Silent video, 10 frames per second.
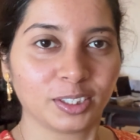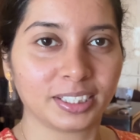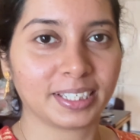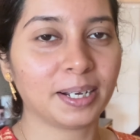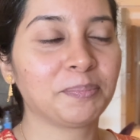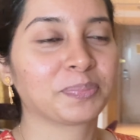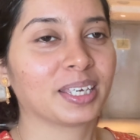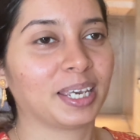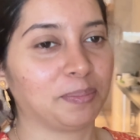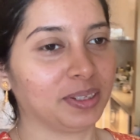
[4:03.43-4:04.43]
তৃতীয়া
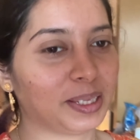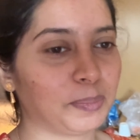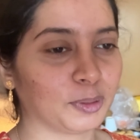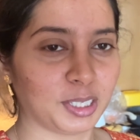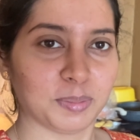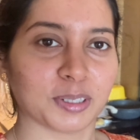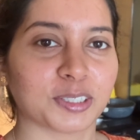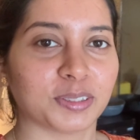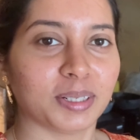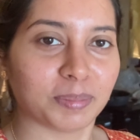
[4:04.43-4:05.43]
এমনিতে প্রতি
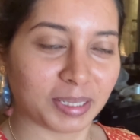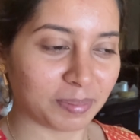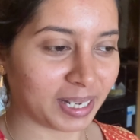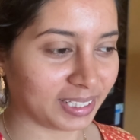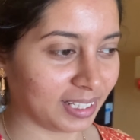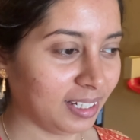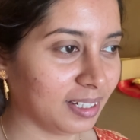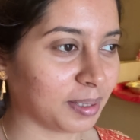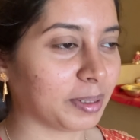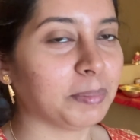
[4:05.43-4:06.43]
বছর আমাদের বাড়িতে
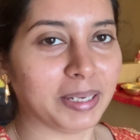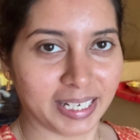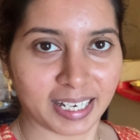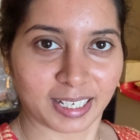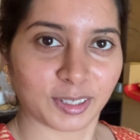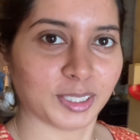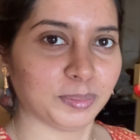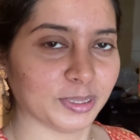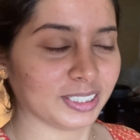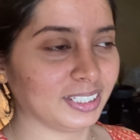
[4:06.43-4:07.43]
মানে বিয়ের আগের কথা
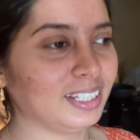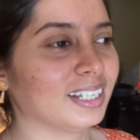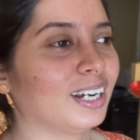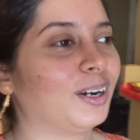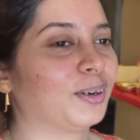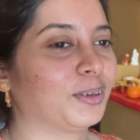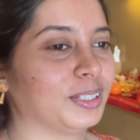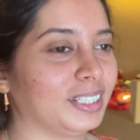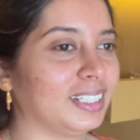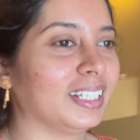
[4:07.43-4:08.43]
বলছি অক্ষয়
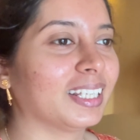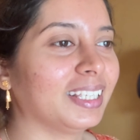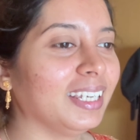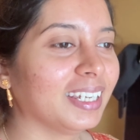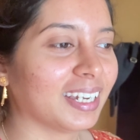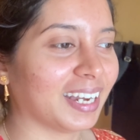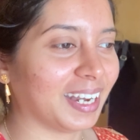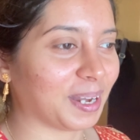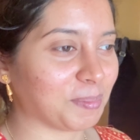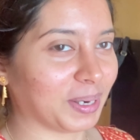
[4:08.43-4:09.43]
তৃতীয়াতে
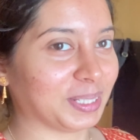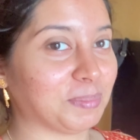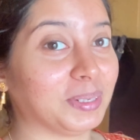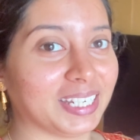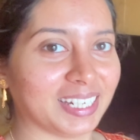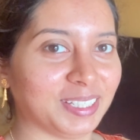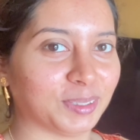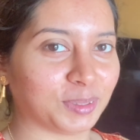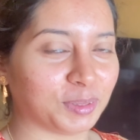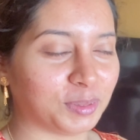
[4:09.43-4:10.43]
বাড়িতে বিরিয়ানি
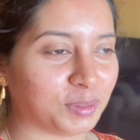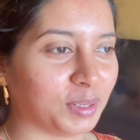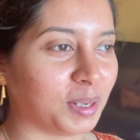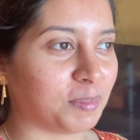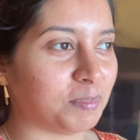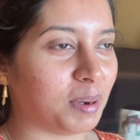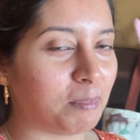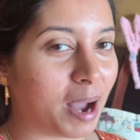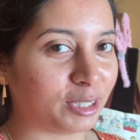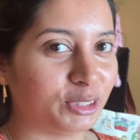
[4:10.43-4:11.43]
হতো বা
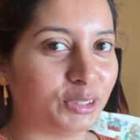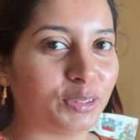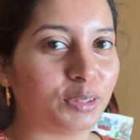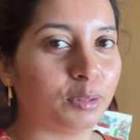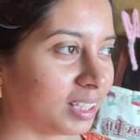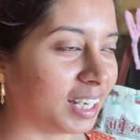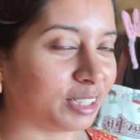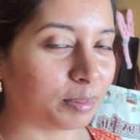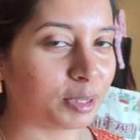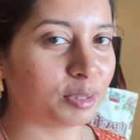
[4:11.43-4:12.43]
মাংস হতো
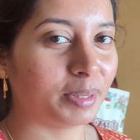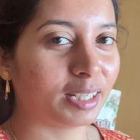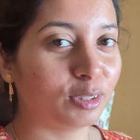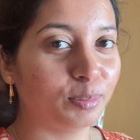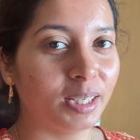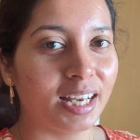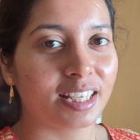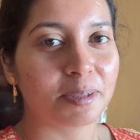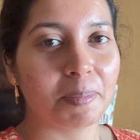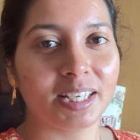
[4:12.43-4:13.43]
এইসব কিছু মানে খুব
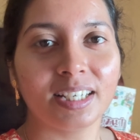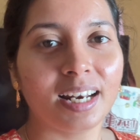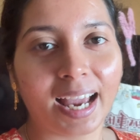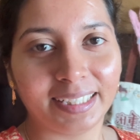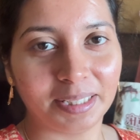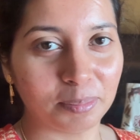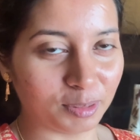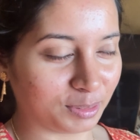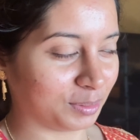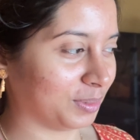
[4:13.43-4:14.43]
স্পেশাল আইটেম
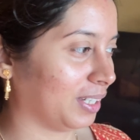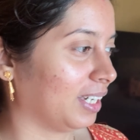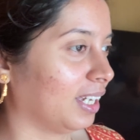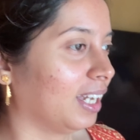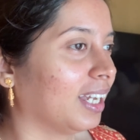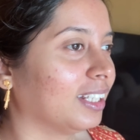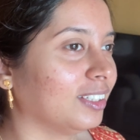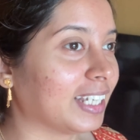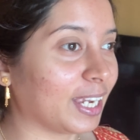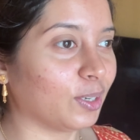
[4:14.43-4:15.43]
হতো তো
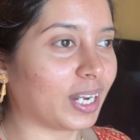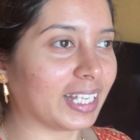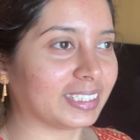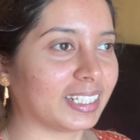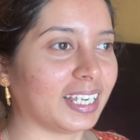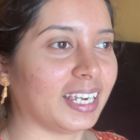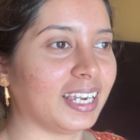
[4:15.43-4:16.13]
যাই হোক আজকে